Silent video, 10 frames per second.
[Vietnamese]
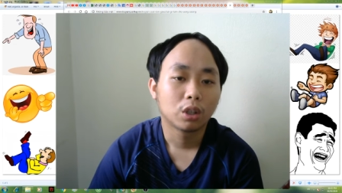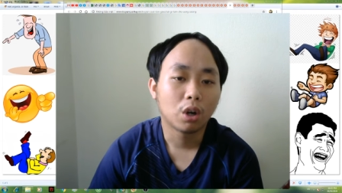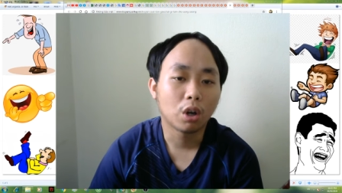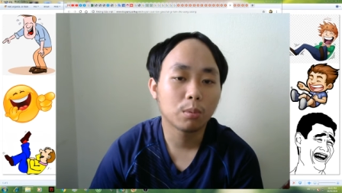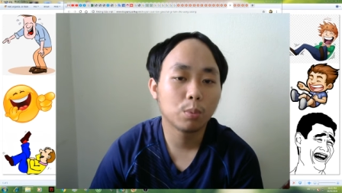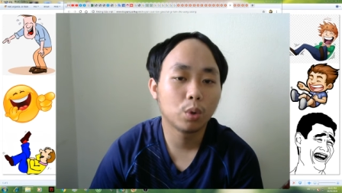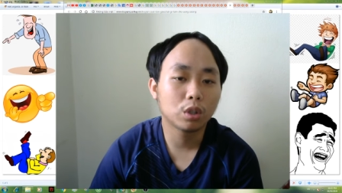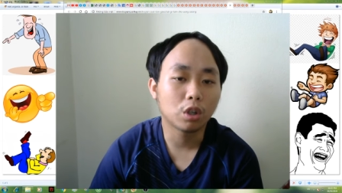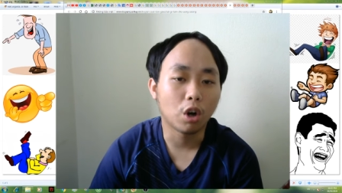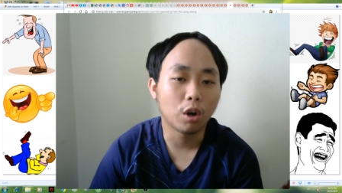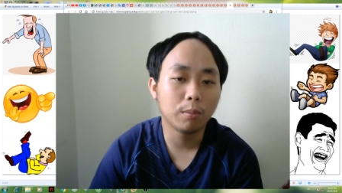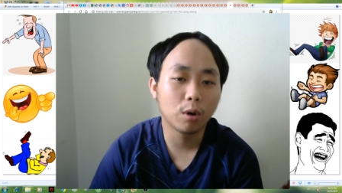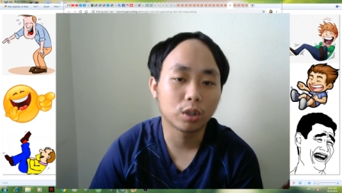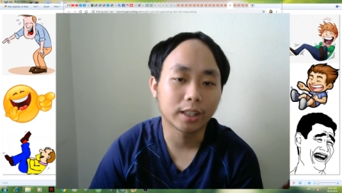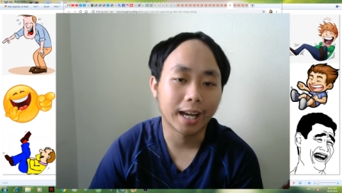Con muốn có
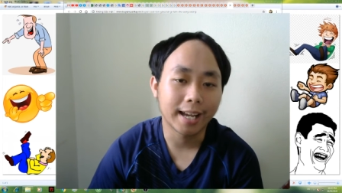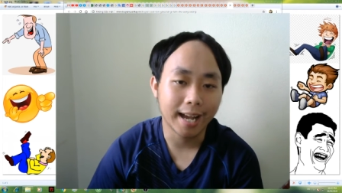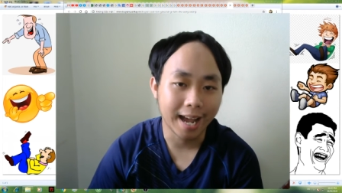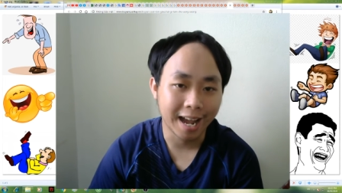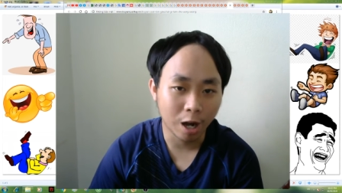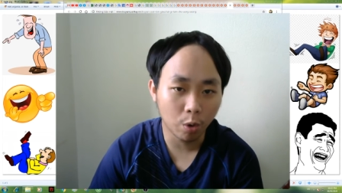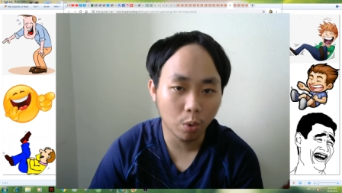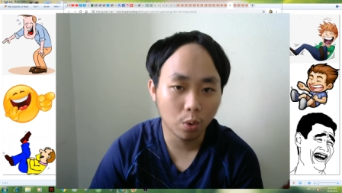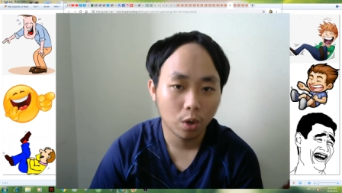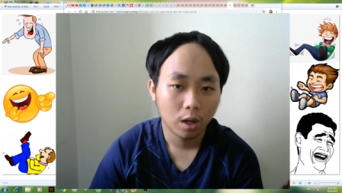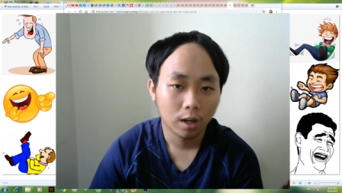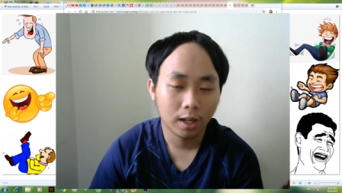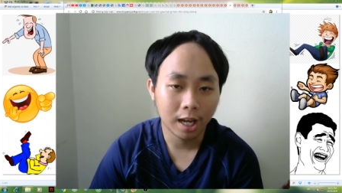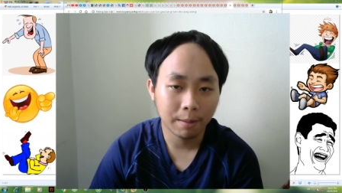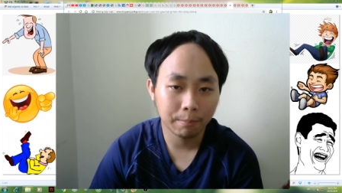một cái áo
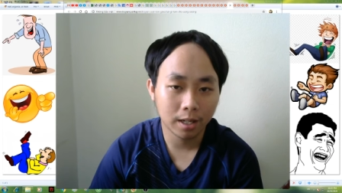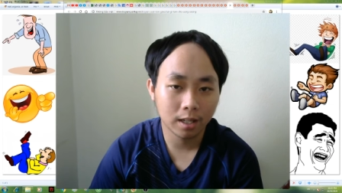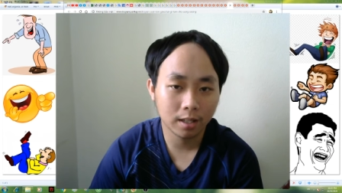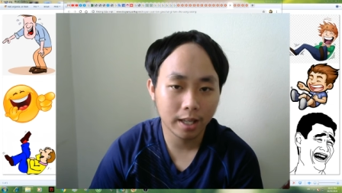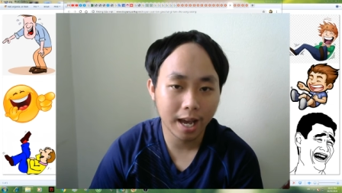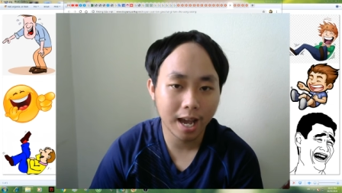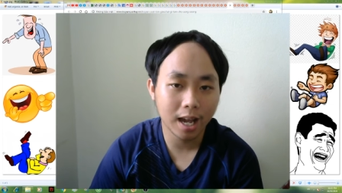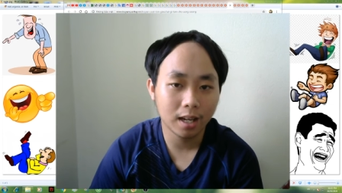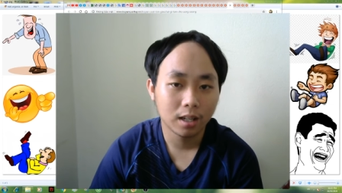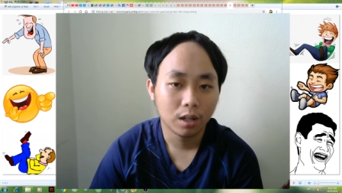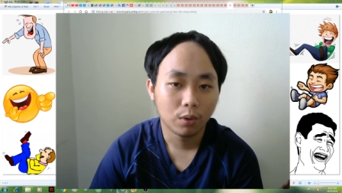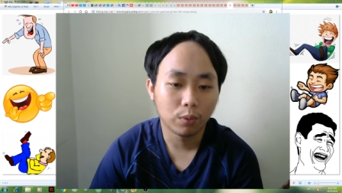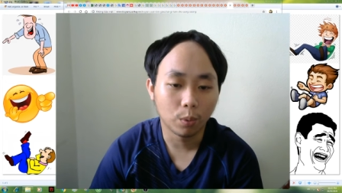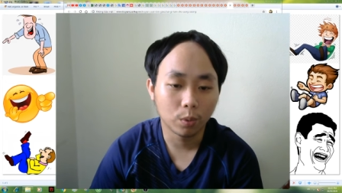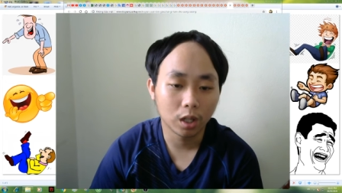Làm bằng da
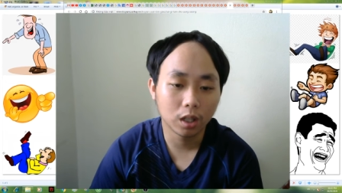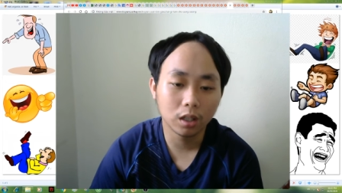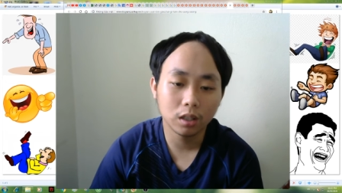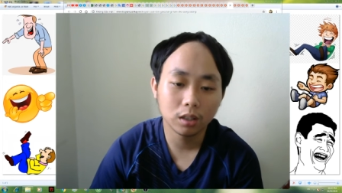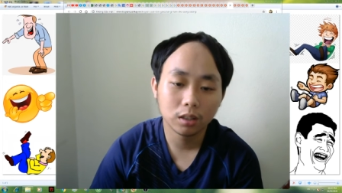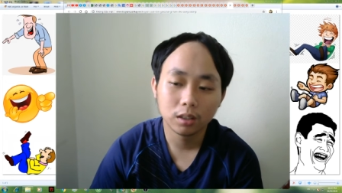phụ nữ